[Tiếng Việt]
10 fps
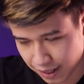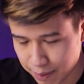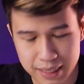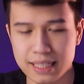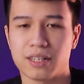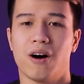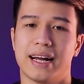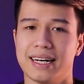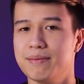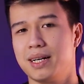hai mươi chín, có
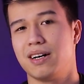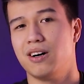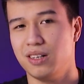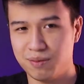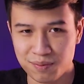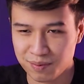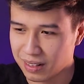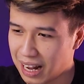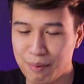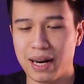H D R mười, có
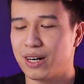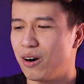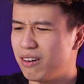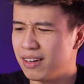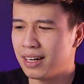AMOLED, có.